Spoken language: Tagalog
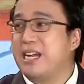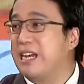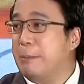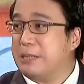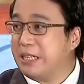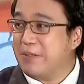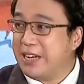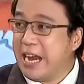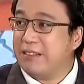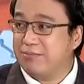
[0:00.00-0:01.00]
ang gift
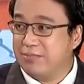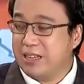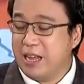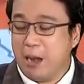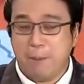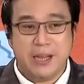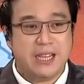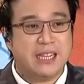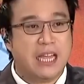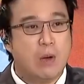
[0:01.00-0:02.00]
certificate. Mm. May
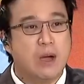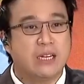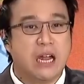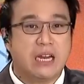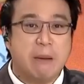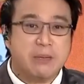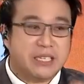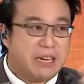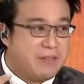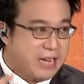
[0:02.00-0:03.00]
tinatawag na gift
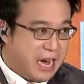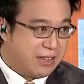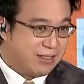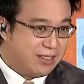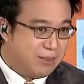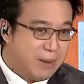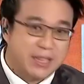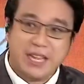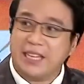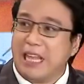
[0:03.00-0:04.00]
certificate, may
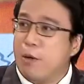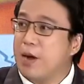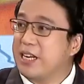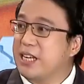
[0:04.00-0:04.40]
tinatawag na